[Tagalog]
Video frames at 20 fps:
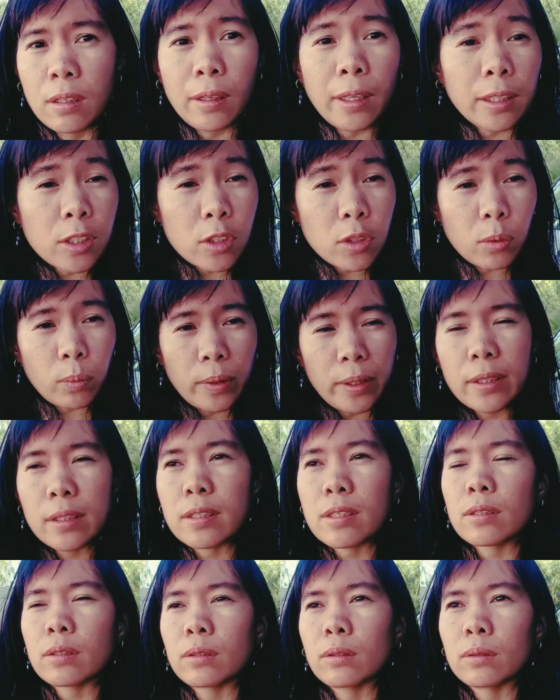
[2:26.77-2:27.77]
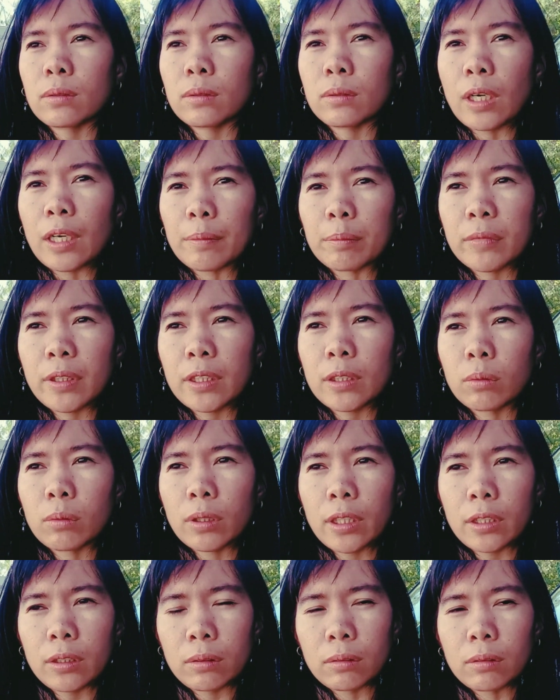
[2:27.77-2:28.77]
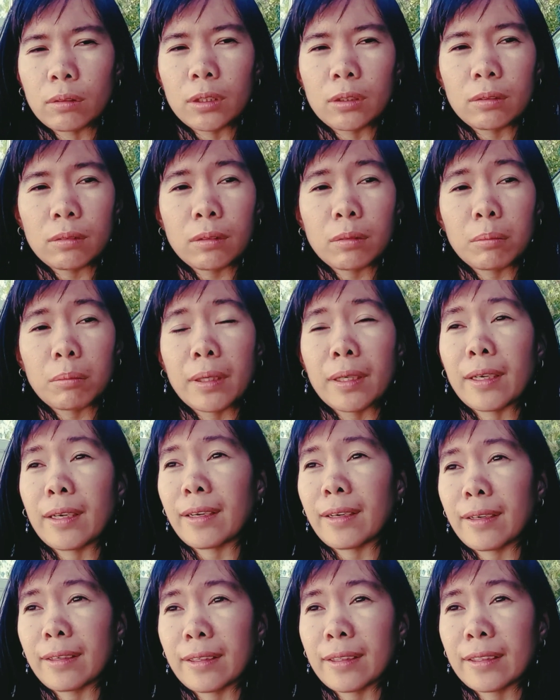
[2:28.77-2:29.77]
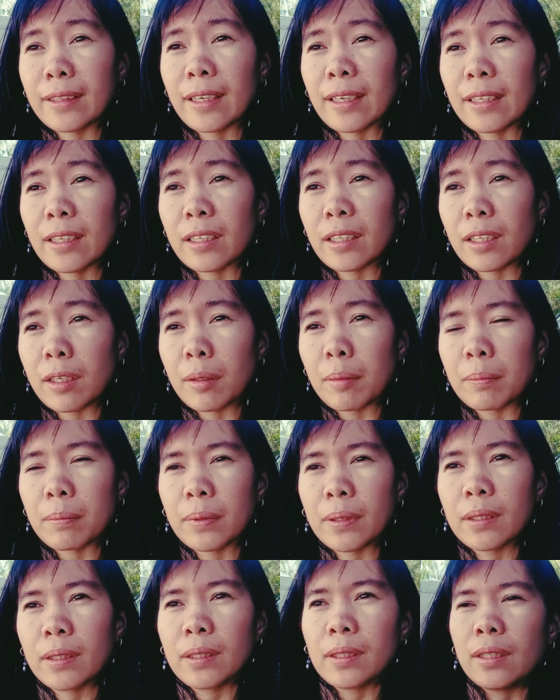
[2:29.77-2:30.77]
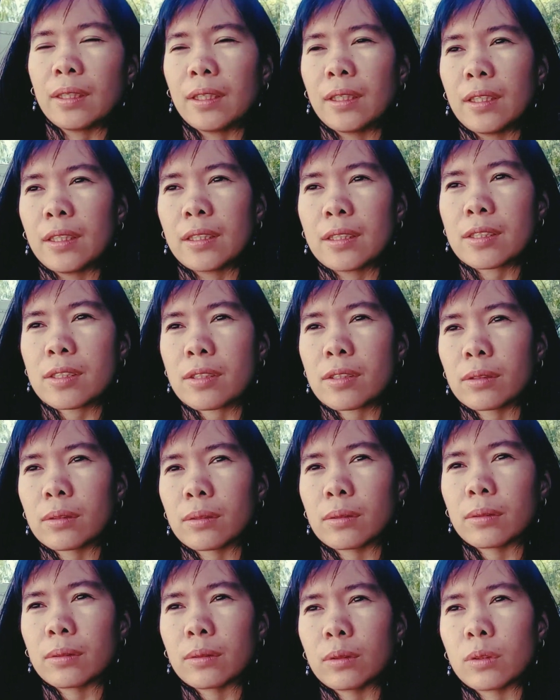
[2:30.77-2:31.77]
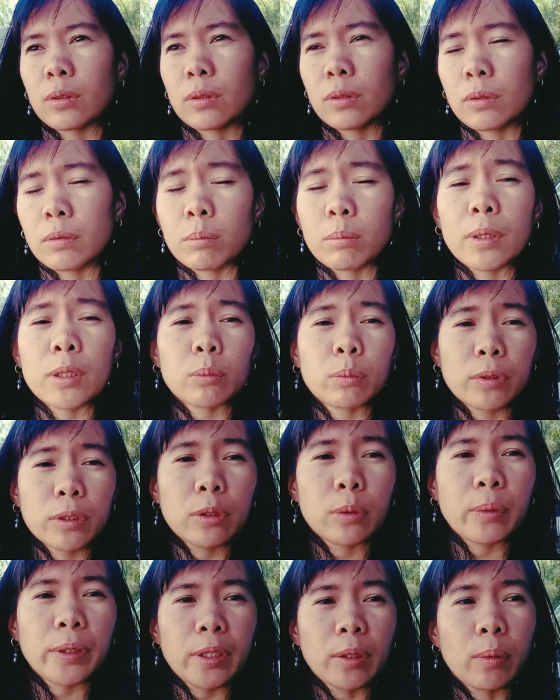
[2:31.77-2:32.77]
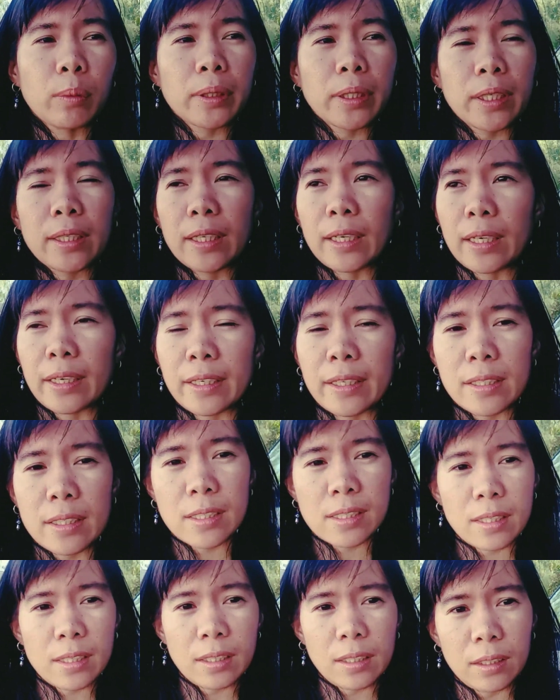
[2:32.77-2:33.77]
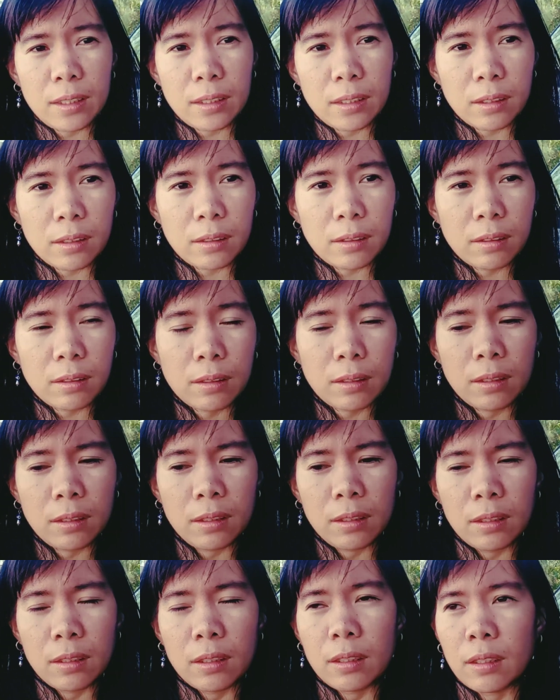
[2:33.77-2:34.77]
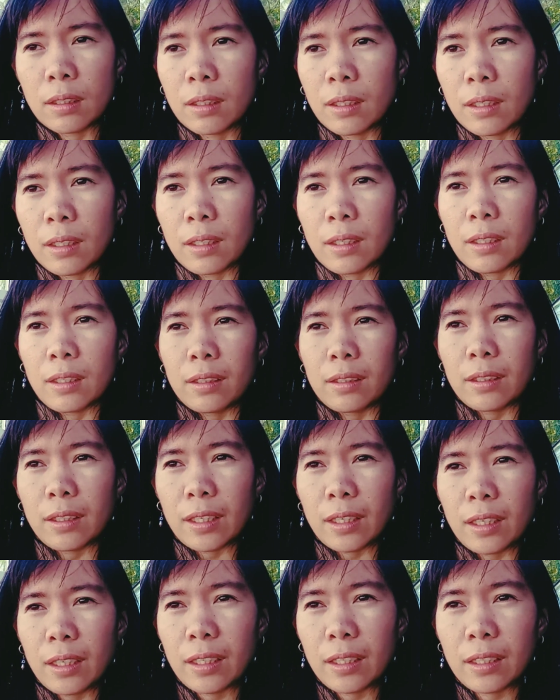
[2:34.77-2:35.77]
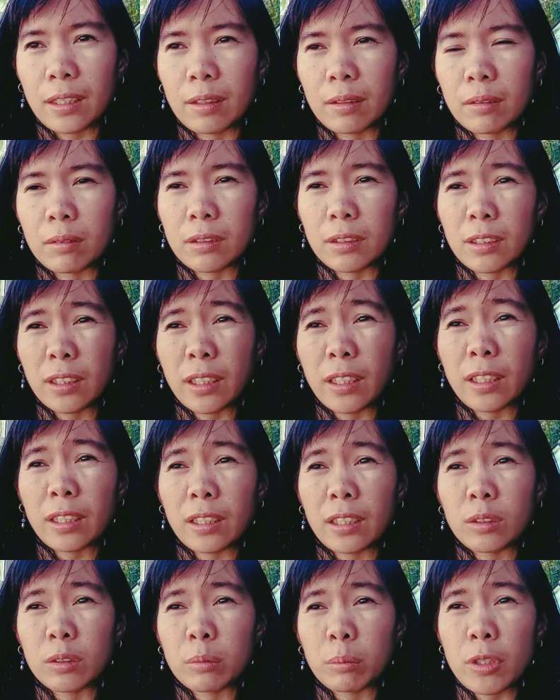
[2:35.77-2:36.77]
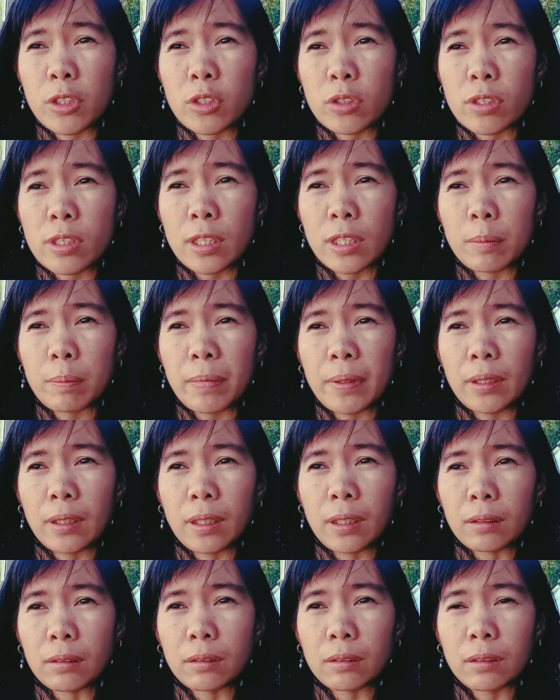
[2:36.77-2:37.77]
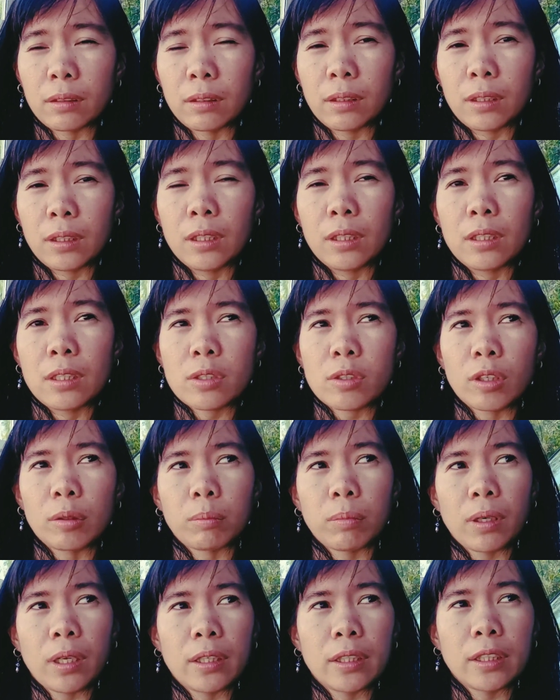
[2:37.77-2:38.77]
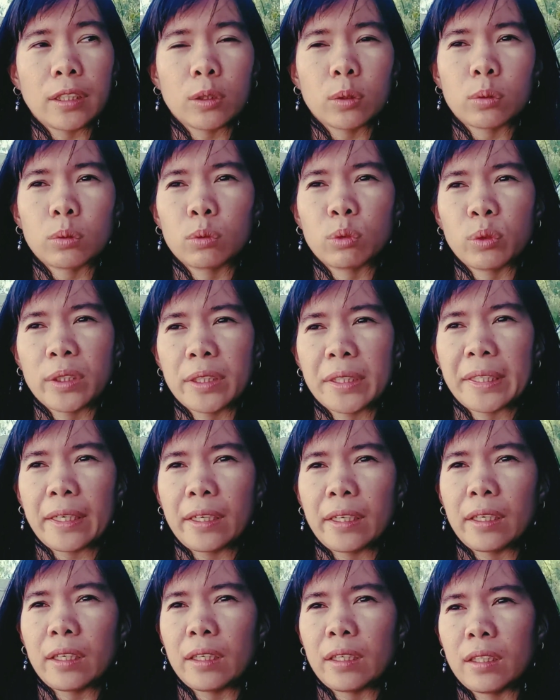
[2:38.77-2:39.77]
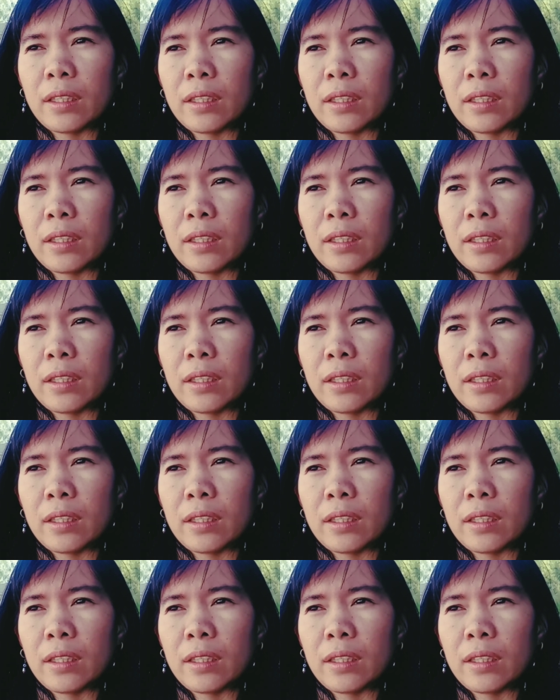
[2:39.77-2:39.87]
next week. So, update ko kayo kung ano nang mga nagaganap. So, but we're doing okay guys. And, yeah. Kaya ngayon medyo sleeping ako. So, I'm planning to drink a